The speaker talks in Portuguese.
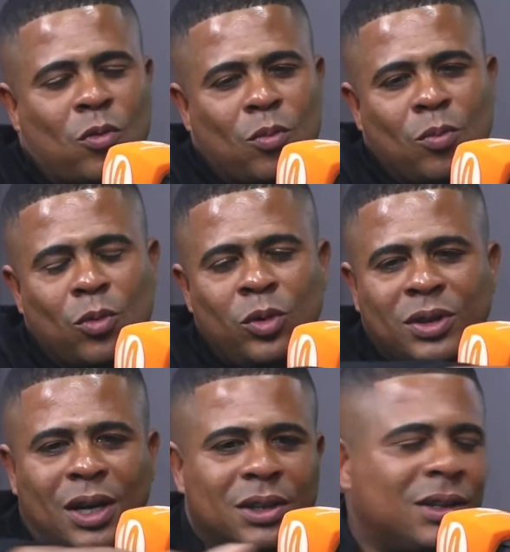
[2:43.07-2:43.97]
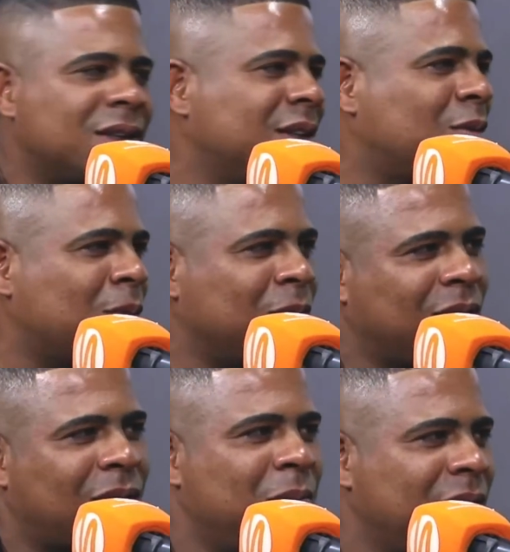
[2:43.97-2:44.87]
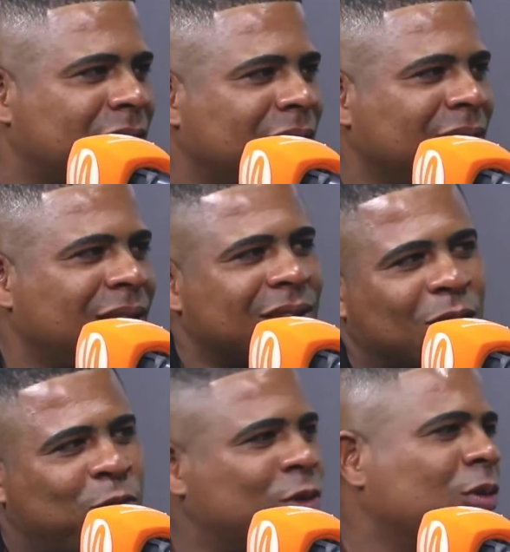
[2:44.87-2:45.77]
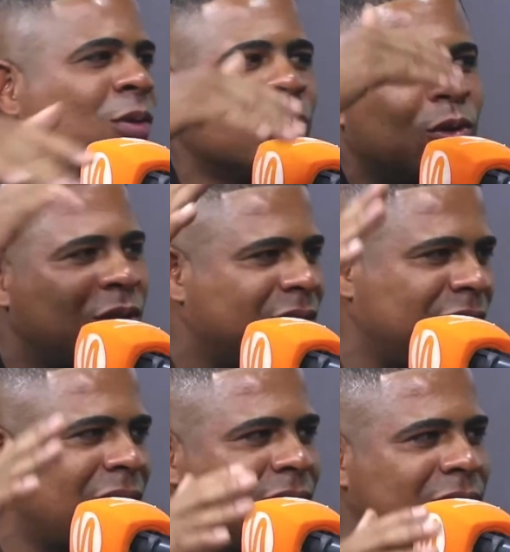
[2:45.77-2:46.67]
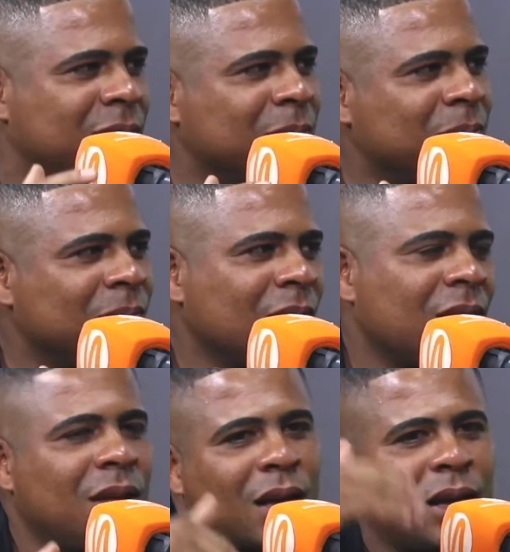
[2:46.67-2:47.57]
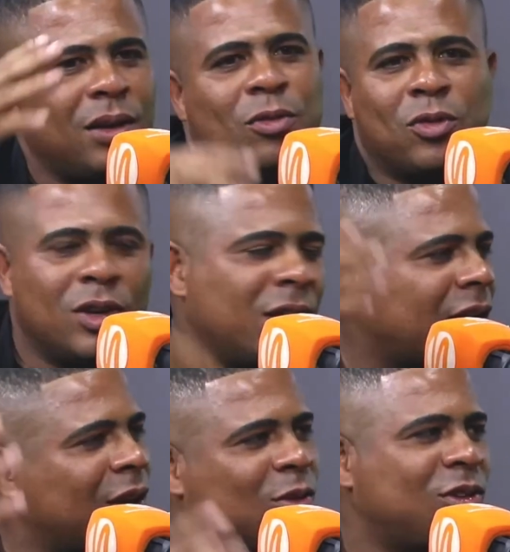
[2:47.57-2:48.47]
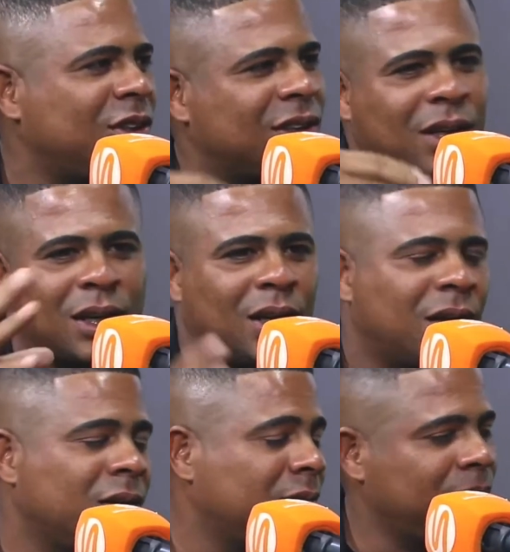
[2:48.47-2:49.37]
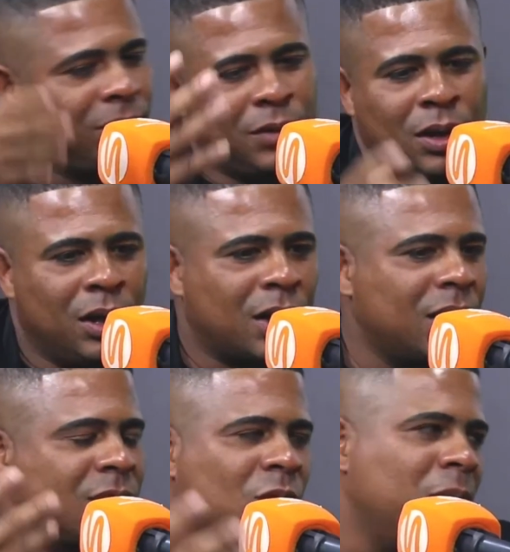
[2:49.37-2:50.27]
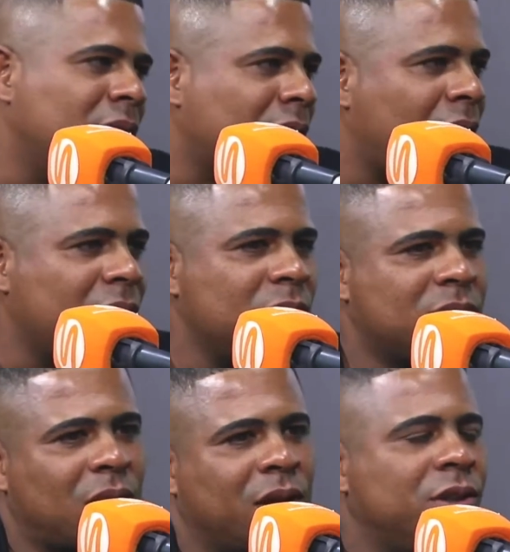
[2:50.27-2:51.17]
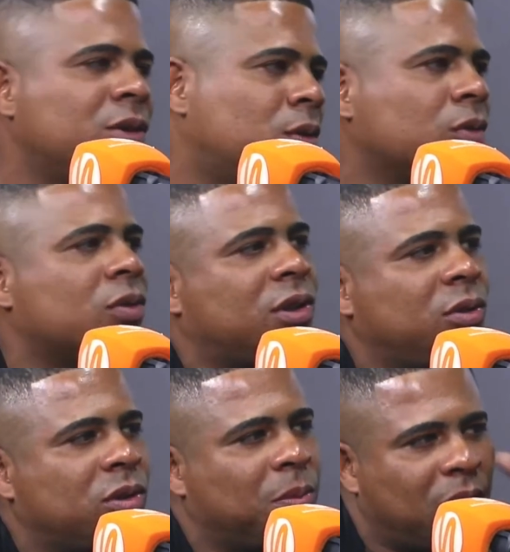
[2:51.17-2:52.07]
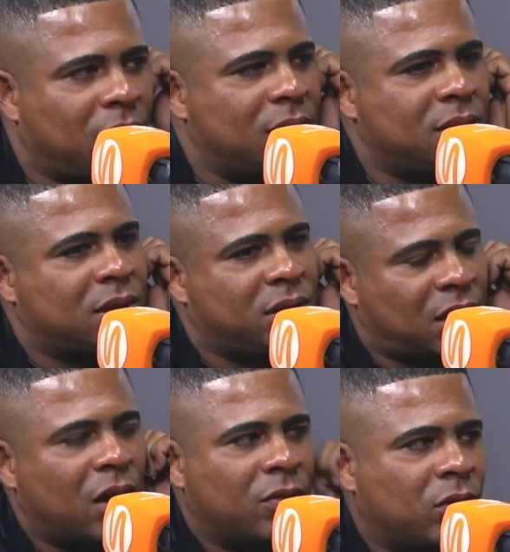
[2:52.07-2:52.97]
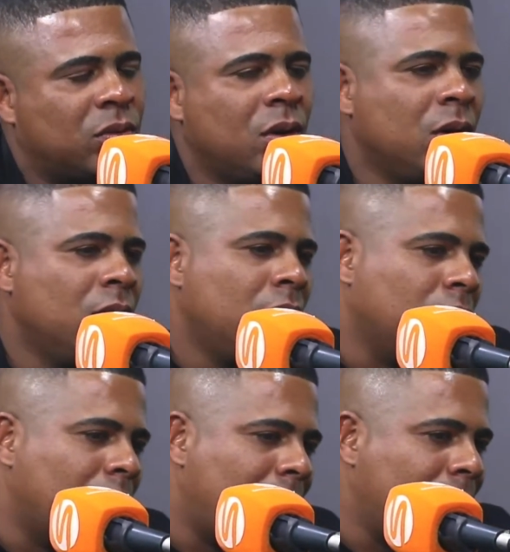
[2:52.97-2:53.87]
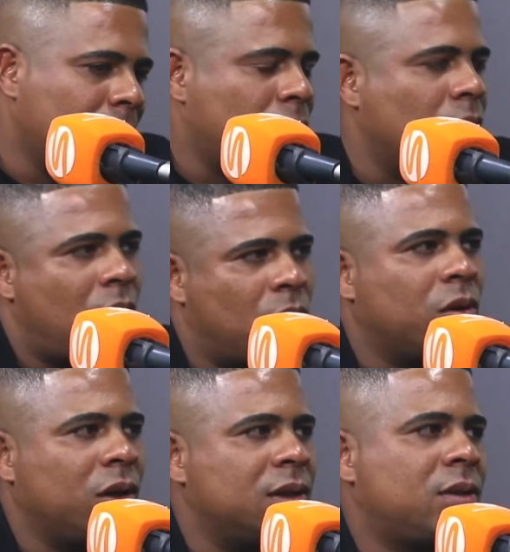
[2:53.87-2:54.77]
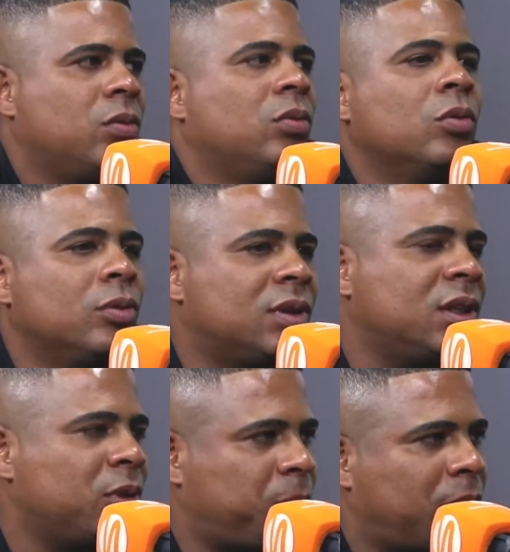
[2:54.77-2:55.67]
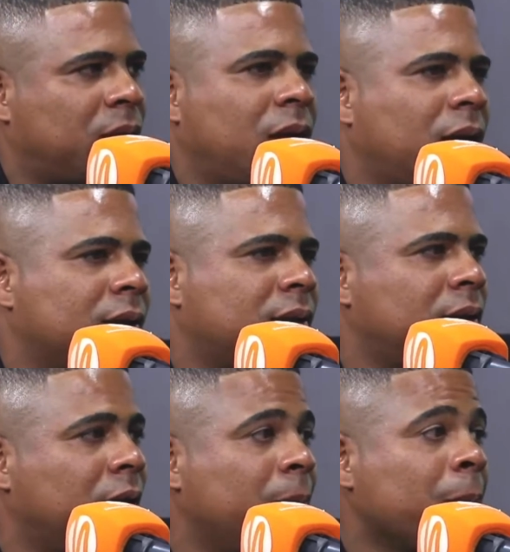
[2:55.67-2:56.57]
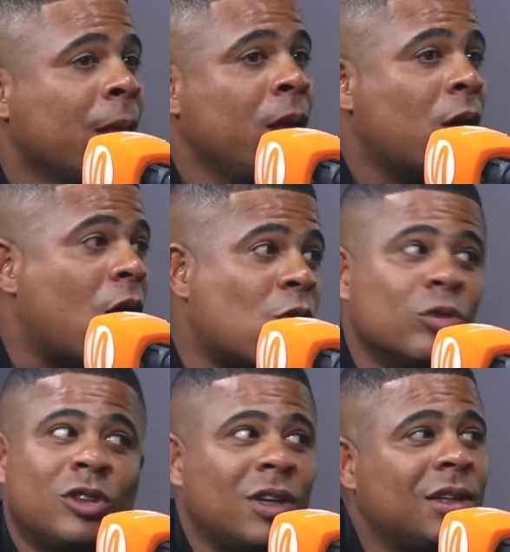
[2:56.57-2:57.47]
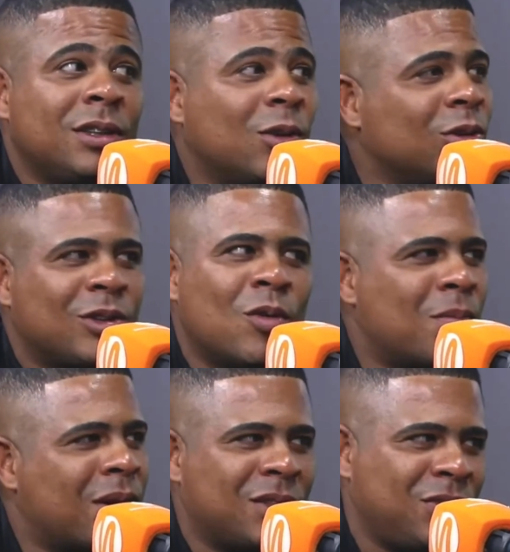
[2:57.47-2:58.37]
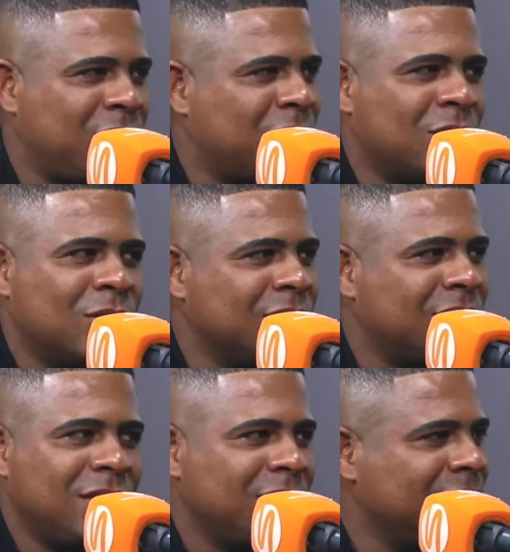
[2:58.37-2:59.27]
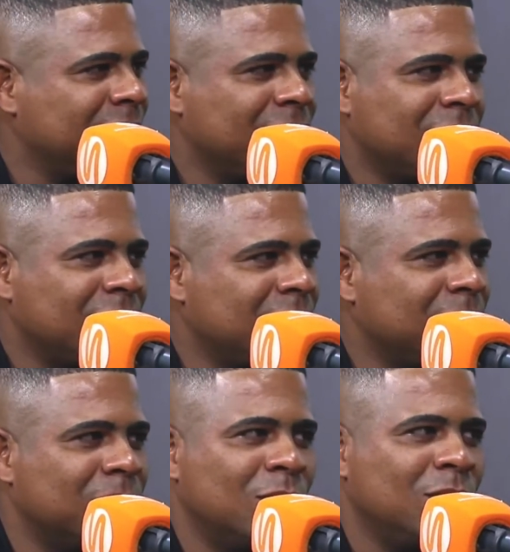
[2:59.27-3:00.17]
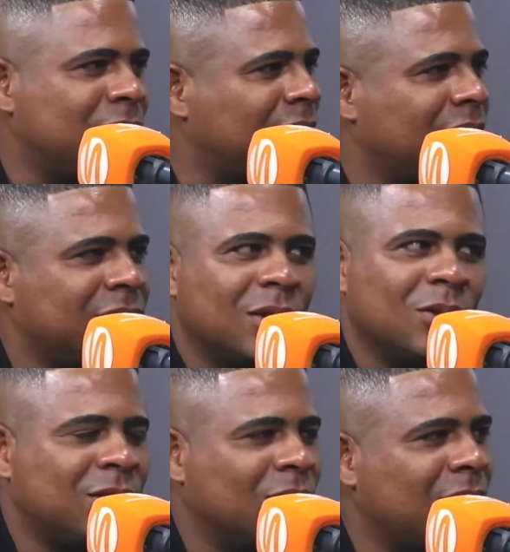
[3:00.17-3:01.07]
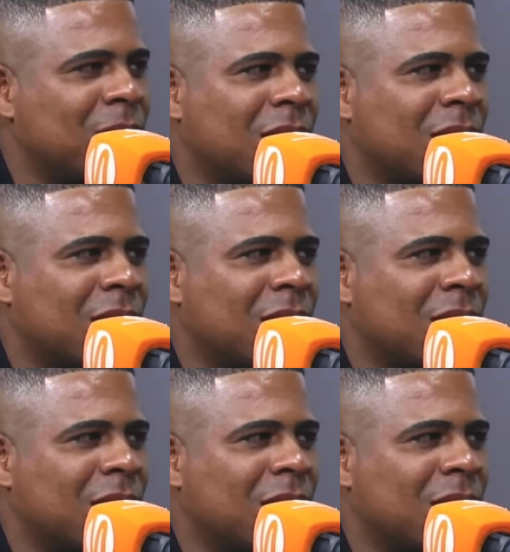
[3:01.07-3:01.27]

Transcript: com muita gente assim com a mão na cabeça. E essa foto rodou na cidade. E aí foi aquela notícia, aquela aqueles comentários, a gente conduziu os meliantes que estavam lá com algo ilícito, conduzimos para a delegacia. Alguns deles não estão mais vivos hoje, muitos aí já não estão